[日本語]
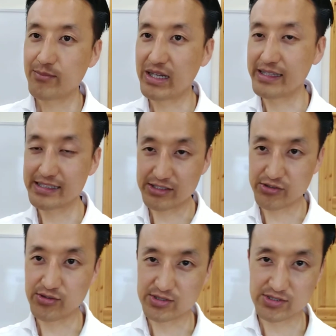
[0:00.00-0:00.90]
まあ、あなた
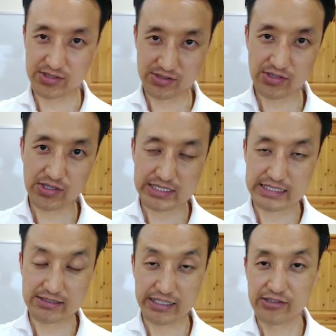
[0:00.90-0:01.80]
の腰痛と
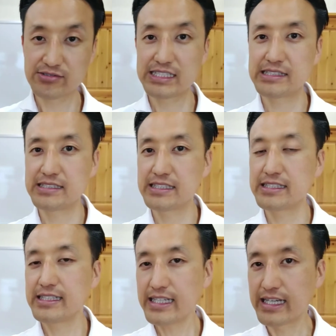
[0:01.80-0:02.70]
膝痛が良くなってき
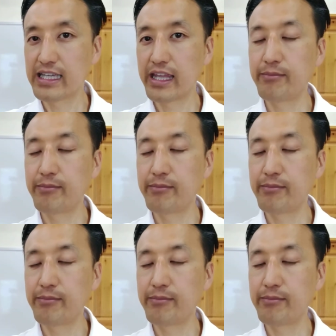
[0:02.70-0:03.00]
たら、